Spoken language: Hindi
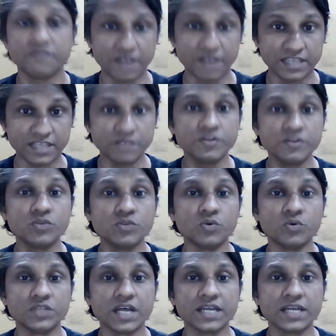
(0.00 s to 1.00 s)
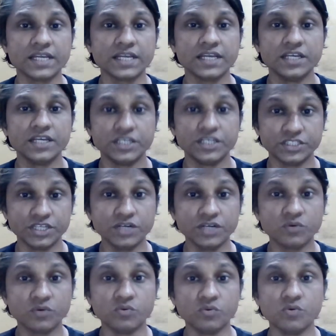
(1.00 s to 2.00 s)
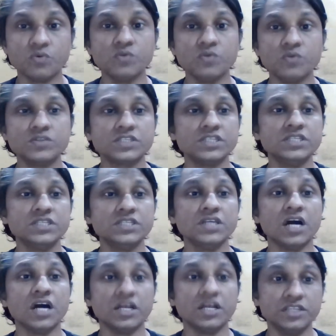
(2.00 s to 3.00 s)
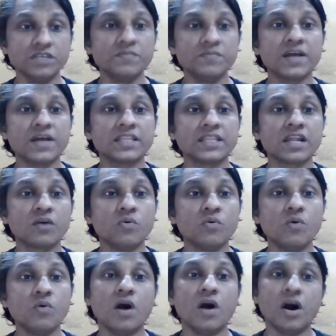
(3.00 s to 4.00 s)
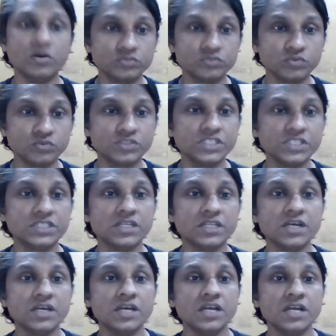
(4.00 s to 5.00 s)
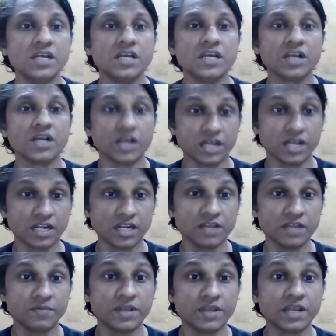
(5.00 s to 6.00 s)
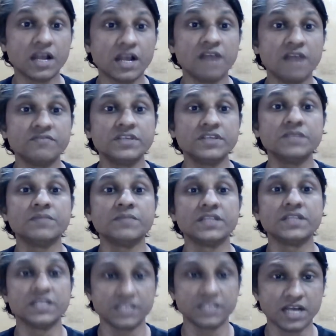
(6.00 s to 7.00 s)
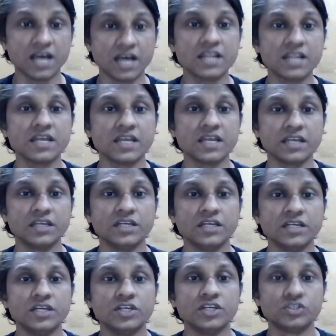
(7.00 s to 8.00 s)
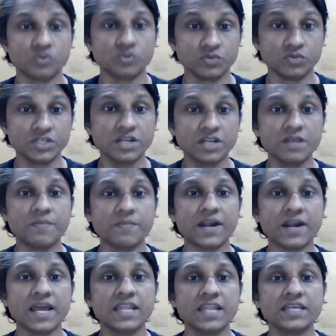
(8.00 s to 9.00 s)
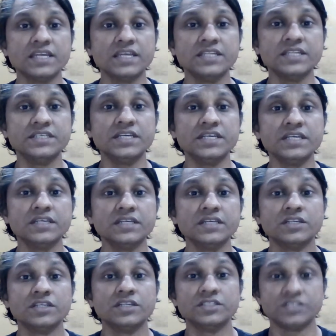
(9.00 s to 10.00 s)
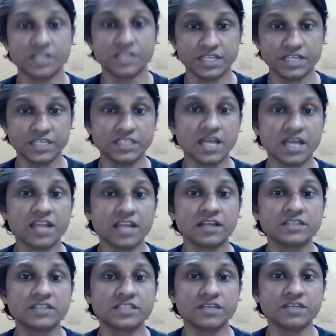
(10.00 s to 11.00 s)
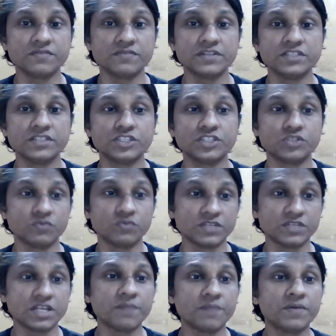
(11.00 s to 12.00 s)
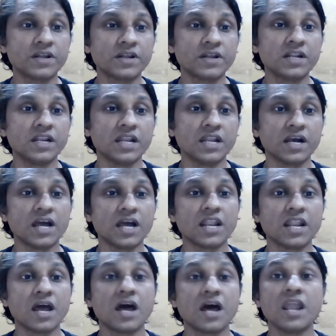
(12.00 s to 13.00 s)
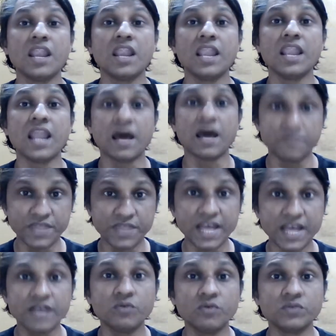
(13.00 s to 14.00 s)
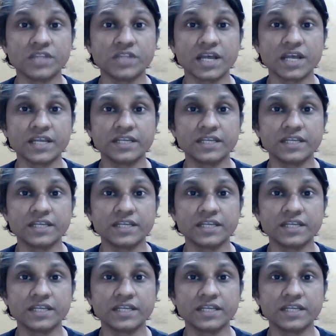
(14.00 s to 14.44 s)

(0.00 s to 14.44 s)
फायदेमंद होता है यह ग्लूकोज की अधिक मात्रा को अवशोषित करने में काफ़ी मददगार है सौंदर्य बढ़ाने के लिए चने की दाल का सेवन त्वचा पर लगाना लाभदायक होता